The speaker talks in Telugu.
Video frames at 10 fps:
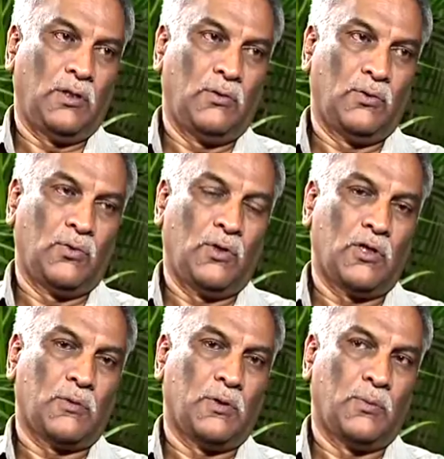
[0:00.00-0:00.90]
నేను
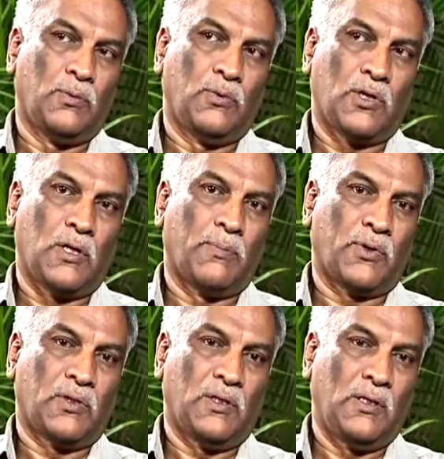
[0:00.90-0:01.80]
సురేష్ బాబు శ్యామ్
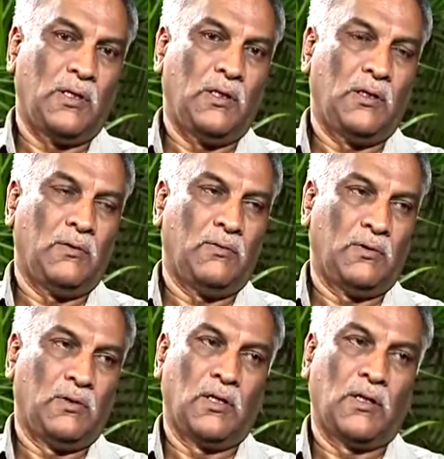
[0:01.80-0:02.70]
ప్రసాద్ రెడ్డి
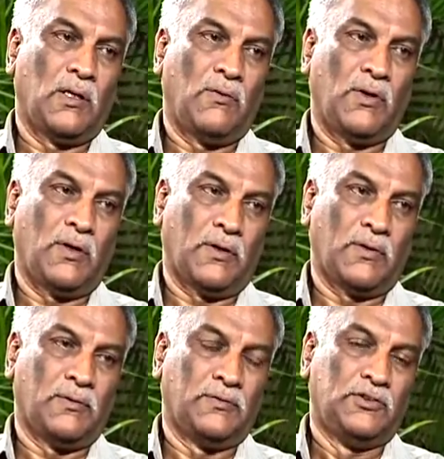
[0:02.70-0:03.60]
అక్కినేని
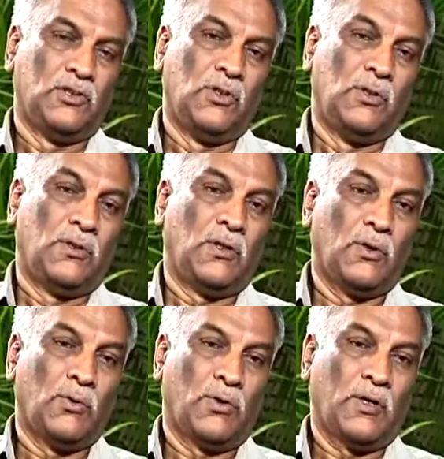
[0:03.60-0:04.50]
వెంకట్
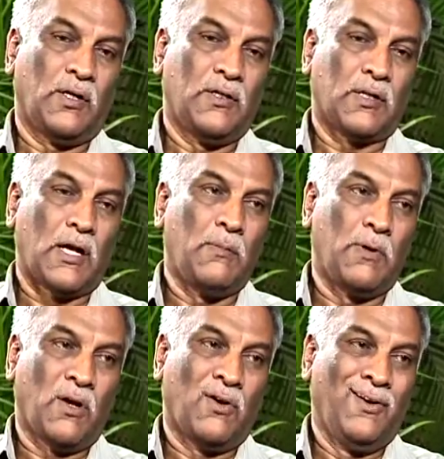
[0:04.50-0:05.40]
నలుగురు ఇక్కడి నుంచి
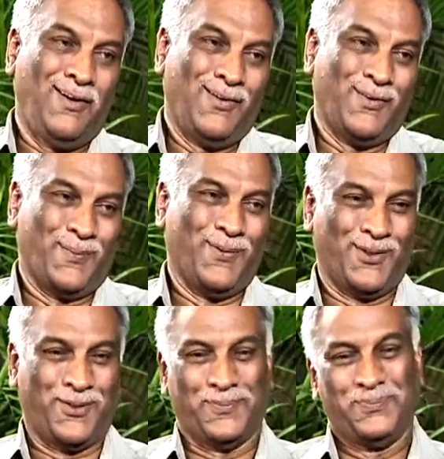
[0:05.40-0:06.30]
రాయబారులుగా వెళ్ళాం అనమాట